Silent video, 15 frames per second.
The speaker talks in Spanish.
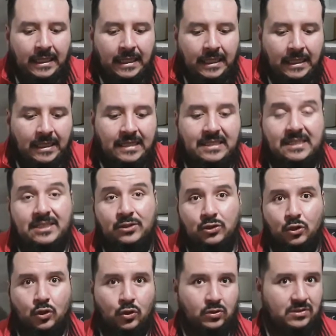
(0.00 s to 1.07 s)
Necesito
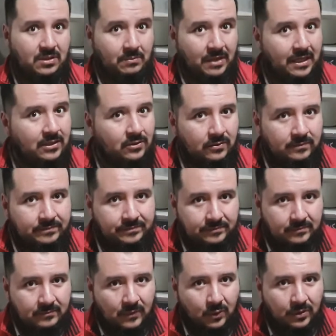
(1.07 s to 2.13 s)
conocimiento,
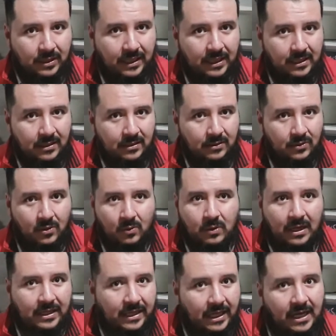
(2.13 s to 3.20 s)
¿ok? No
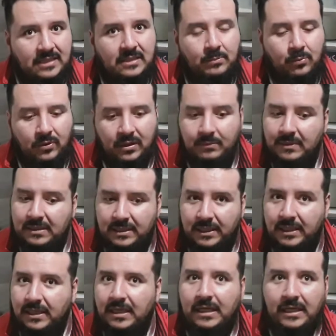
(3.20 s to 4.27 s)
cualquiera se puede
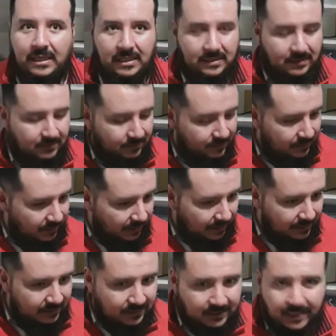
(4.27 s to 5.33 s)
meter, es
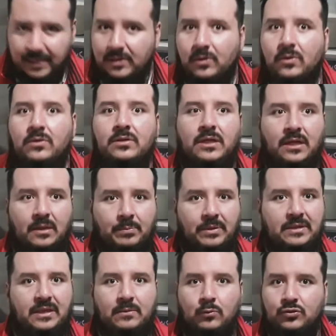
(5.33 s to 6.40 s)
en serio. De
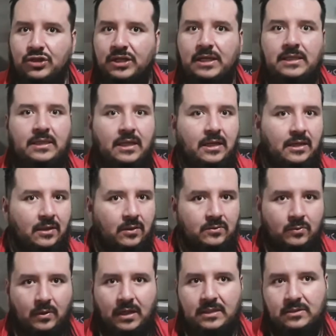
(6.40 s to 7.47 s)
repente hay mucha gente a la que los,
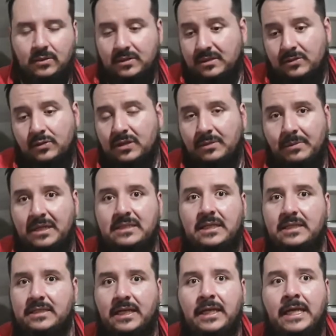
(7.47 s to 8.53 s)
cuales los, animales les
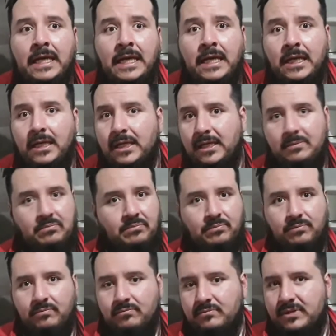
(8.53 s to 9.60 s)
dan y
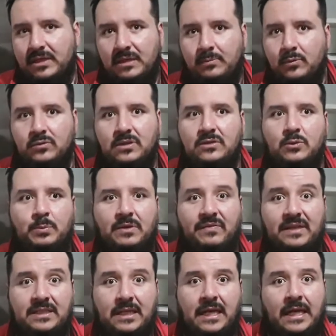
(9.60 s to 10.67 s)
se reproducen súper
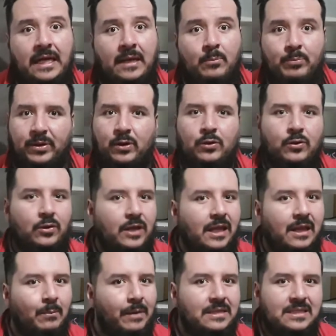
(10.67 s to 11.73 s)
fácil. Pero no nada
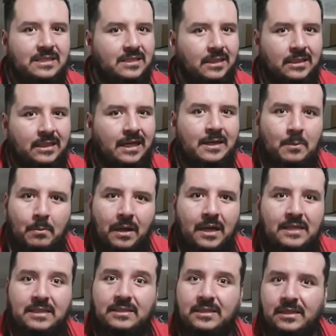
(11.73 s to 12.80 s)
más es tener
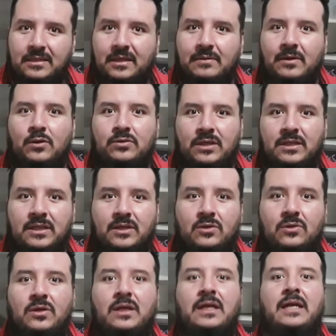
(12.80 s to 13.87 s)
animales, ese es el trabajo
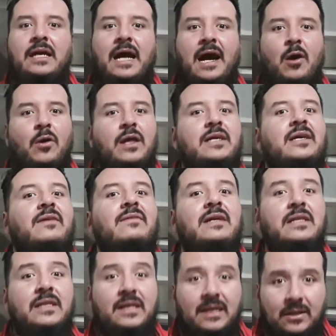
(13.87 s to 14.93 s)
técnico. Ahora hay que
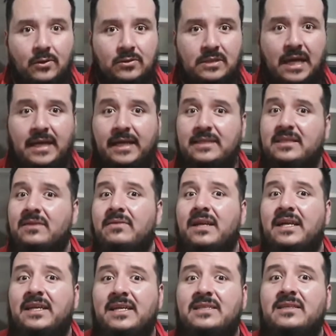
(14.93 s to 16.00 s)
venderlos, hay que saber a
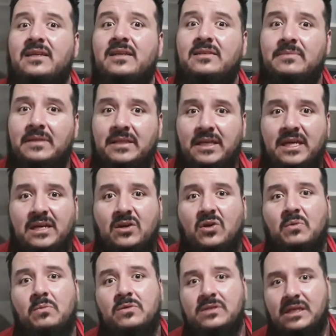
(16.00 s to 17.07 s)
quién se les vende y
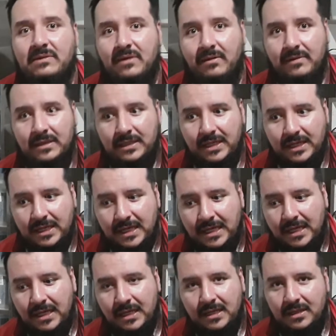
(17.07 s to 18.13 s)
cómo se va a vender.
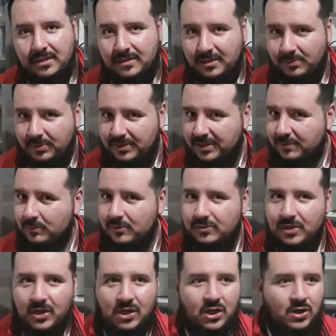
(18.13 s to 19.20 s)
Repetimos,
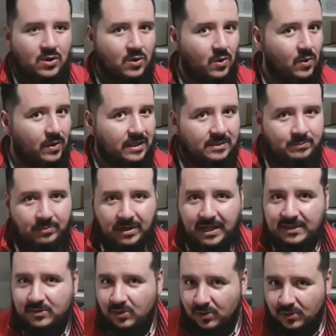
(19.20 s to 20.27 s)
no es para
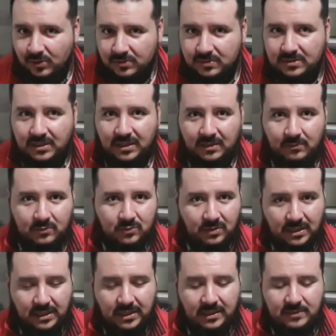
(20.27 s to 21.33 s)
todos, tenemos una
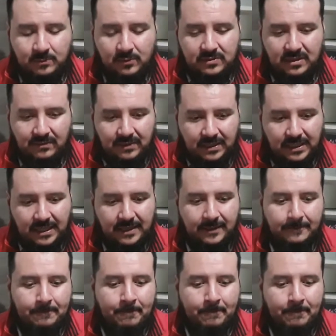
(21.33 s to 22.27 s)
gran responsabilidad.